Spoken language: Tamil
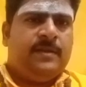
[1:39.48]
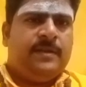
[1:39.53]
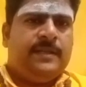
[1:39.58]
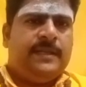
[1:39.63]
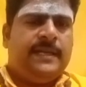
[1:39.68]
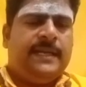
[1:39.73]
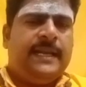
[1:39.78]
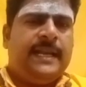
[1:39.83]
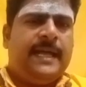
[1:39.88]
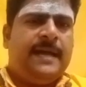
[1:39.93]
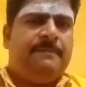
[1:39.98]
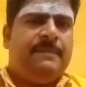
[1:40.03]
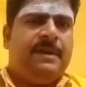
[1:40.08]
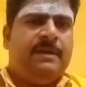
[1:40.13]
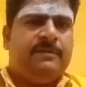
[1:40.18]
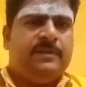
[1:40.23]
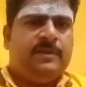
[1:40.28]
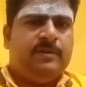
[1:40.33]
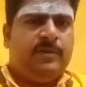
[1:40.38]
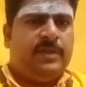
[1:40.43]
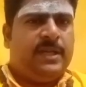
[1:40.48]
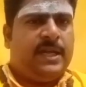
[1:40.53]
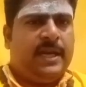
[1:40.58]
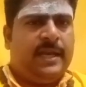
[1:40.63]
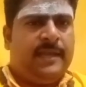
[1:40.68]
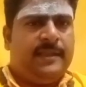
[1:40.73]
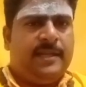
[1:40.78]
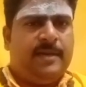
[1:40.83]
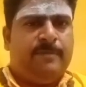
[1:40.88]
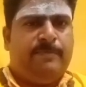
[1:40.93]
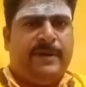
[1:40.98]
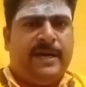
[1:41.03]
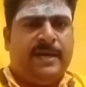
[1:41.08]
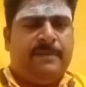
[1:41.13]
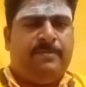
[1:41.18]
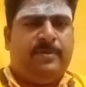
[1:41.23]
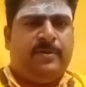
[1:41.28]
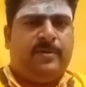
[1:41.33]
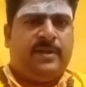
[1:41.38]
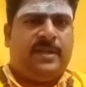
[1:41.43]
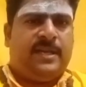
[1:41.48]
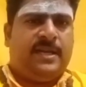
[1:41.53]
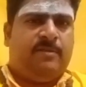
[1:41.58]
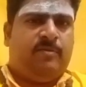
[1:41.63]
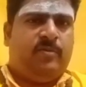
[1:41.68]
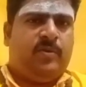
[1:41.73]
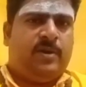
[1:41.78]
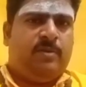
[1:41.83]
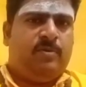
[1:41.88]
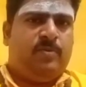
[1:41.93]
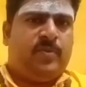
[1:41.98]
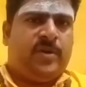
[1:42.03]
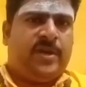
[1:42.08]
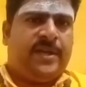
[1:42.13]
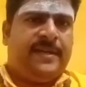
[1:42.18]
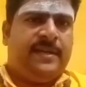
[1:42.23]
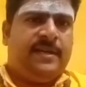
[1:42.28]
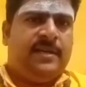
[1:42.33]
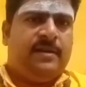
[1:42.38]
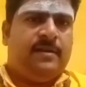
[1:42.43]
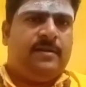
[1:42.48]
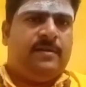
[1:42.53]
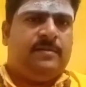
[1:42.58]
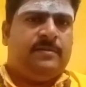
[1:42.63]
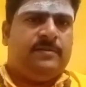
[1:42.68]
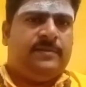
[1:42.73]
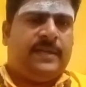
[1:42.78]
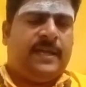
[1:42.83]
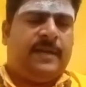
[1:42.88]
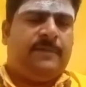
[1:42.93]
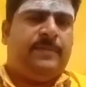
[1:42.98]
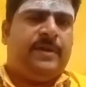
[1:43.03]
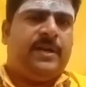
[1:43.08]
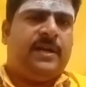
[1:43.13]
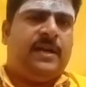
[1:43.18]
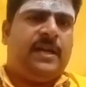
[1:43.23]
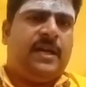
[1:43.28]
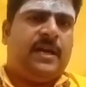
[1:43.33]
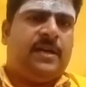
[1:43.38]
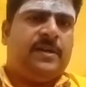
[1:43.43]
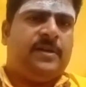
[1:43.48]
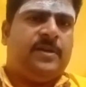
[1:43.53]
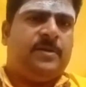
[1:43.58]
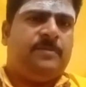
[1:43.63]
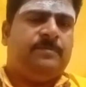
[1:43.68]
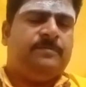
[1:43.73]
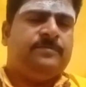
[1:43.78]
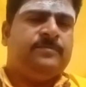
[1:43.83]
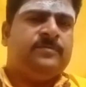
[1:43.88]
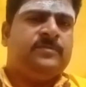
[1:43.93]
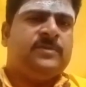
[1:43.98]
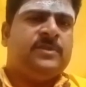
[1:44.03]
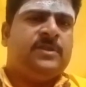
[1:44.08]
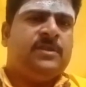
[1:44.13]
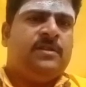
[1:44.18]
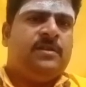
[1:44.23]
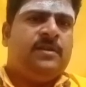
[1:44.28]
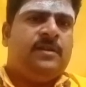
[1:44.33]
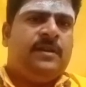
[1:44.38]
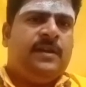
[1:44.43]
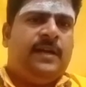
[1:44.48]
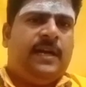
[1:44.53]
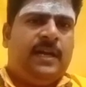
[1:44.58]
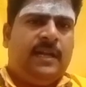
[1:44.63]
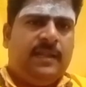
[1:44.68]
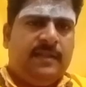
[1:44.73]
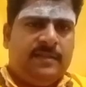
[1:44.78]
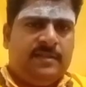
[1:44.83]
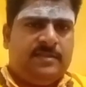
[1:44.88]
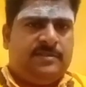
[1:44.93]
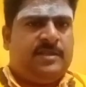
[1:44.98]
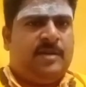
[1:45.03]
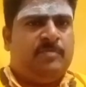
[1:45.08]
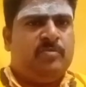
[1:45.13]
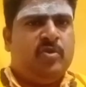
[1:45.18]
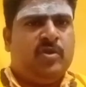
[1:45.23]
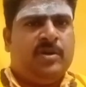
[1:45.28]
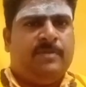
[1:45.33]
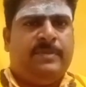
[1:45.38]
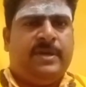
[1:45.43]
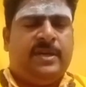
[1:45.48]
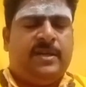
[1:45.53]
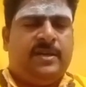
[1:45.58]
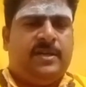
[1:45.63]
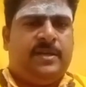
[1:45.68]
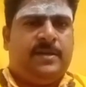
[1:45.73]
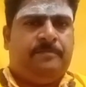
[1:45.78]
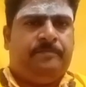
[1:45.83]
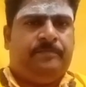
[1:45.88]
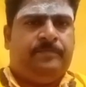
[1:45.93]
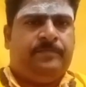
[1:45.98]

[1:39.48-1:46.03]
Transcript: எல்லாமே வந்து ஒரு எதிர்பார்ப்போடு தான் உறவு முறைகள் நண்பர்கள் ஆகட்டும் அல்லது இந்த சமூகமே இருக்குது